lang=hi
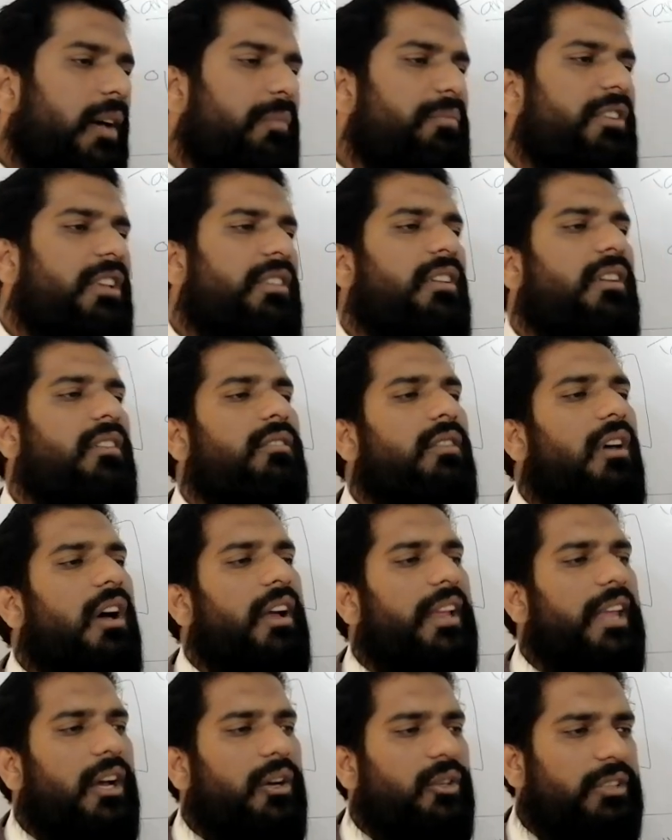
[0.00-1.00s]
अब जनरल लॉ
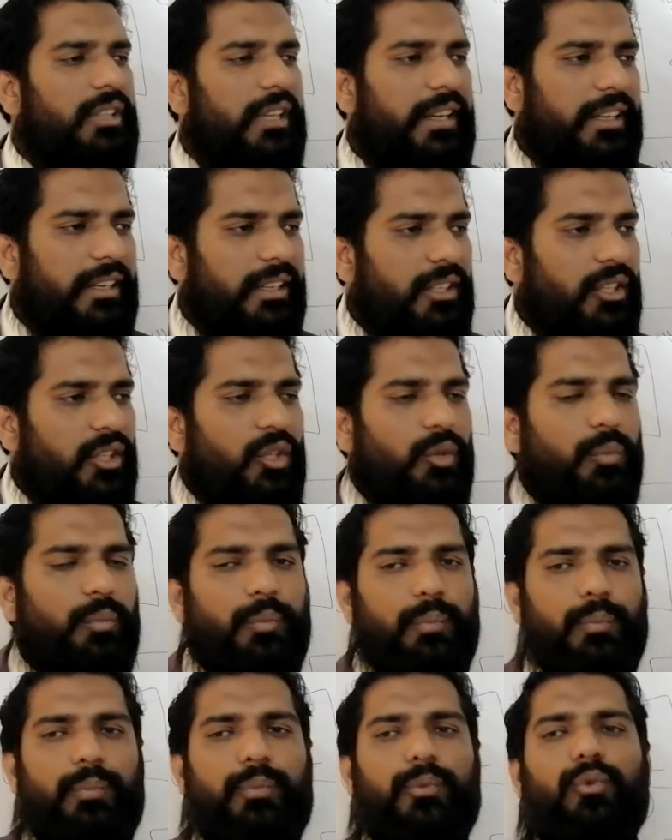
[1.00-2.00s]
क्या होता है
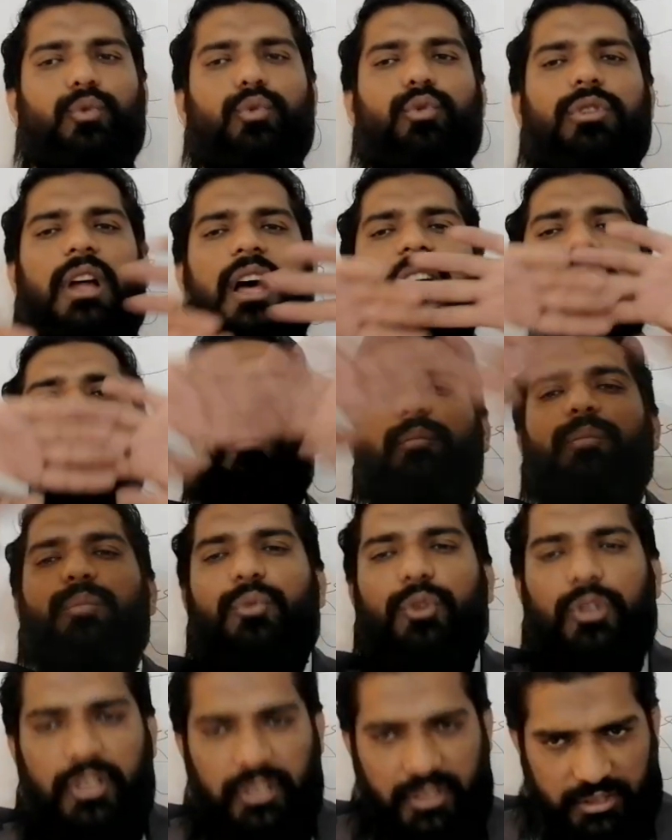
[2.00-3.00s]
पूरा
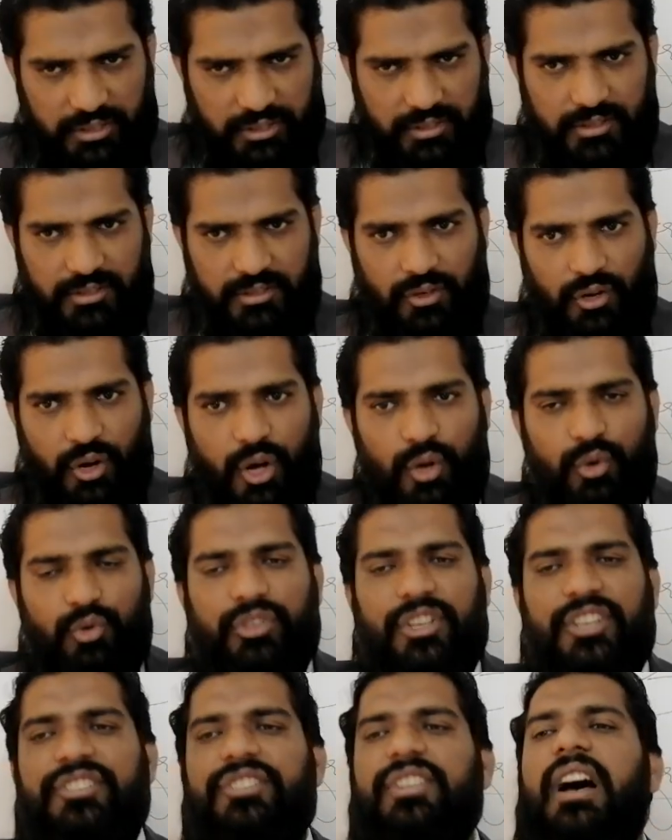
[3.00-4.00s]
मुल्क और
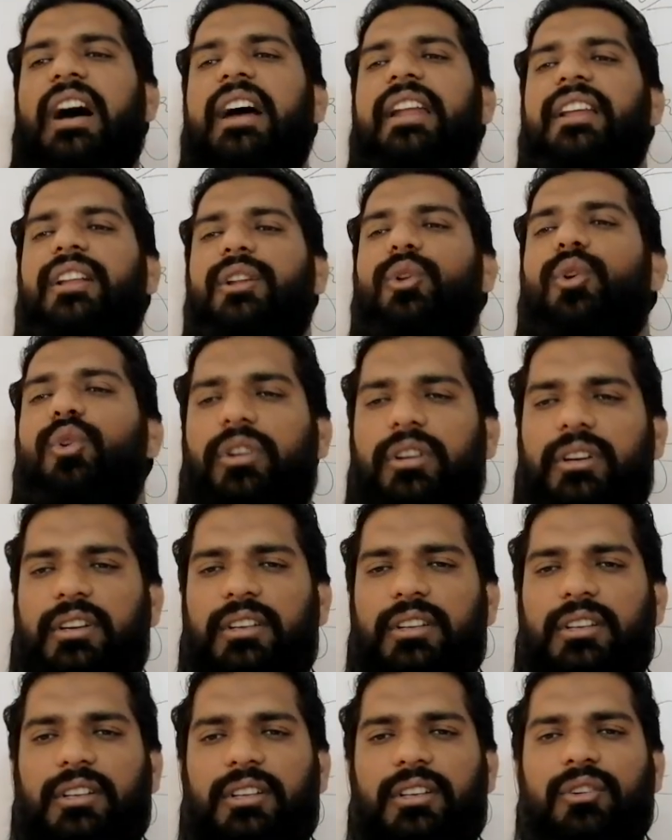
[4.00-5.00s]
उसके सारे लोग
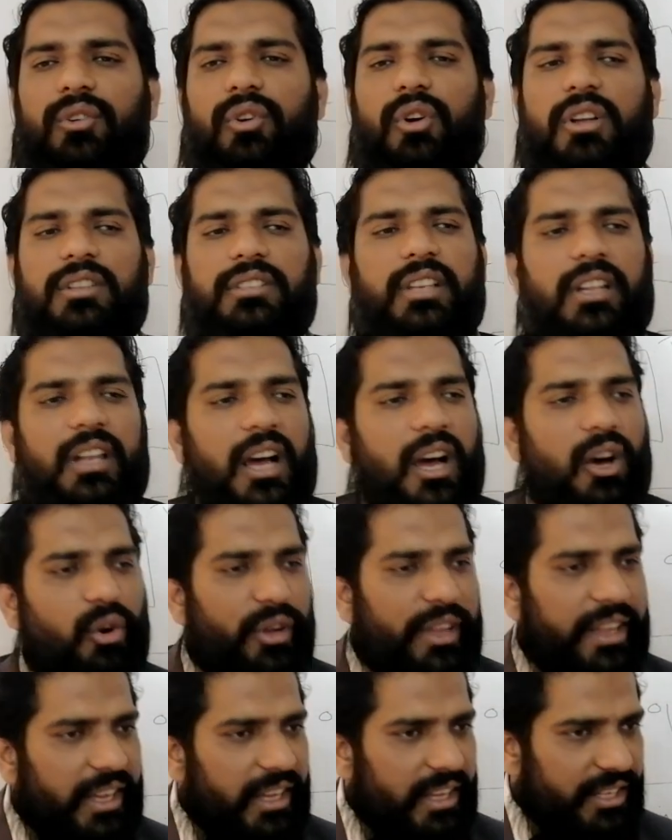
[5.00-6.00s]
कौन सा लॉ हो
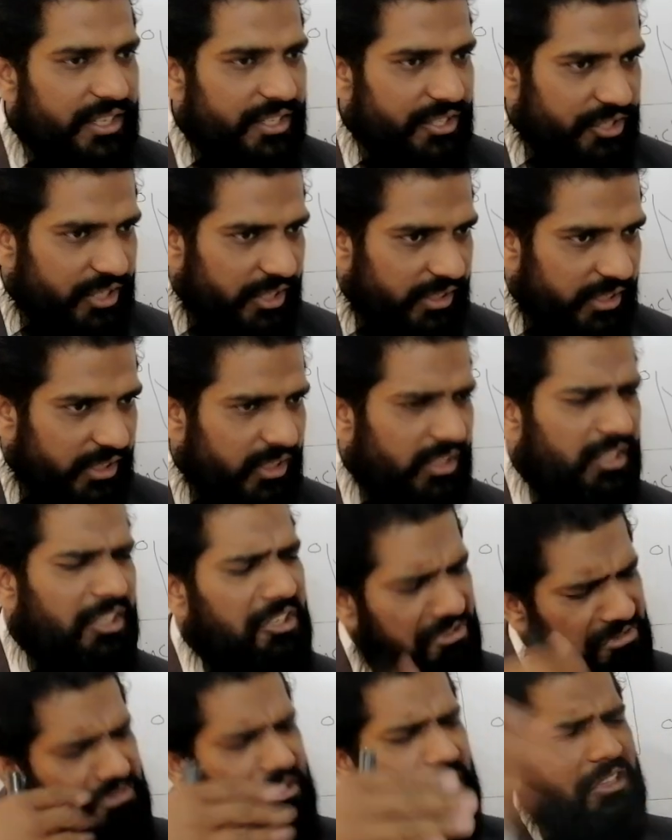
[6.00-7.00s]
गया जनरल
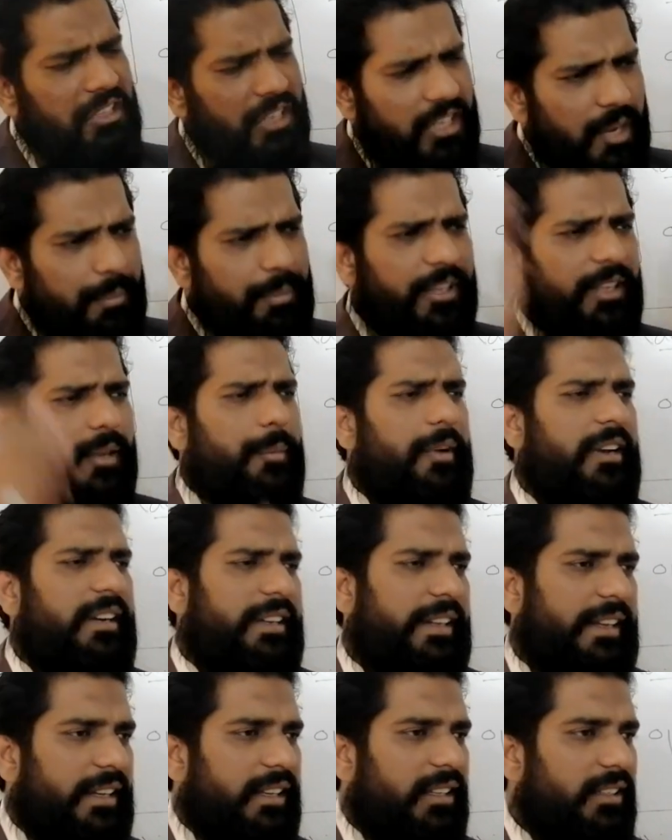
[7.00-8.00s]
जनरल
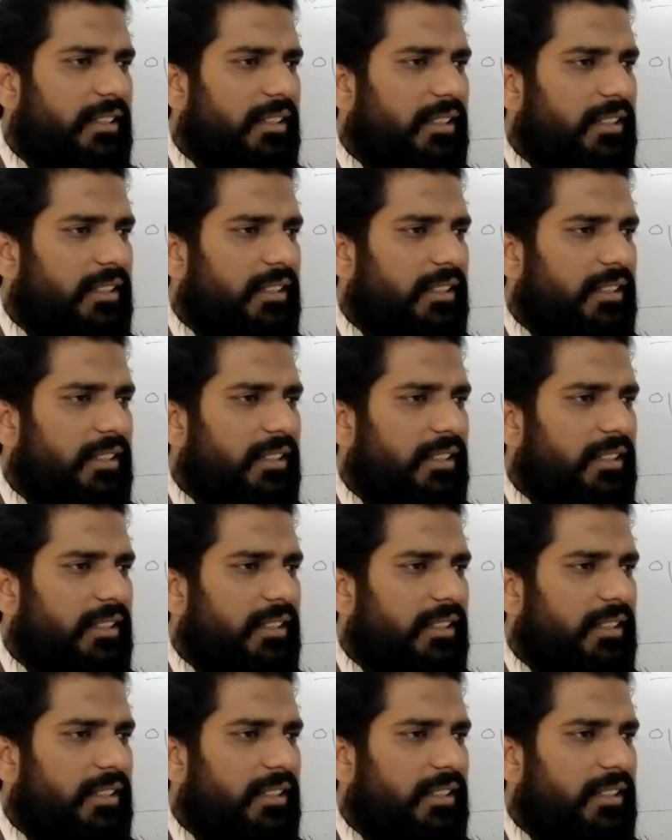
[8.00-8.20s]
एप्लीकेबिलिटी है